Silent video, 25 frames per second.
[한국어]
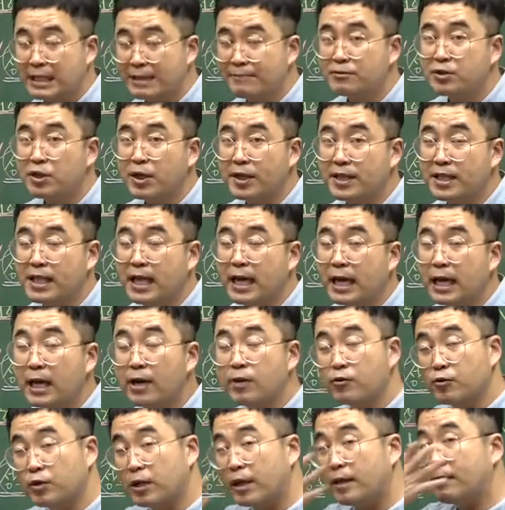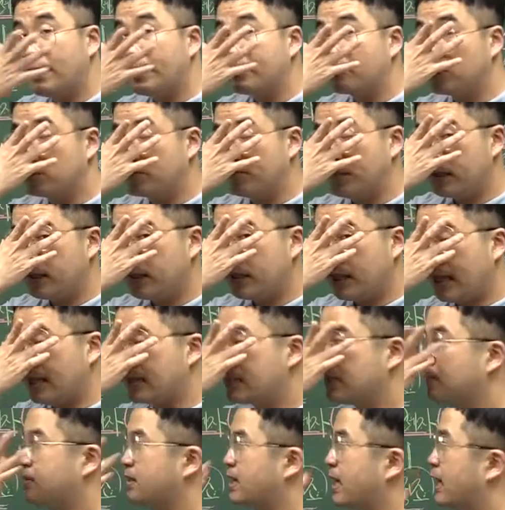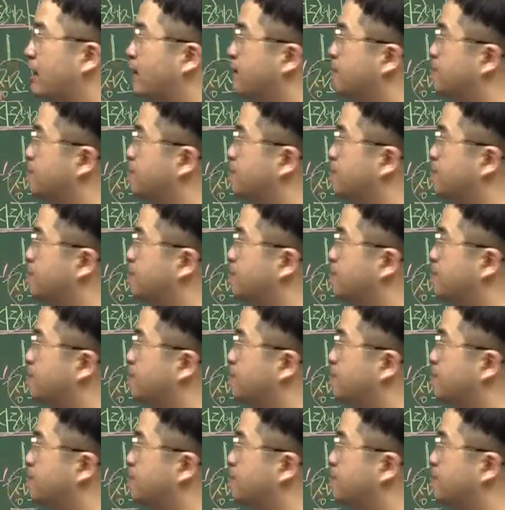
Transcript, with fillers: 참여했다 이렇게 받으시면 되겠습니다.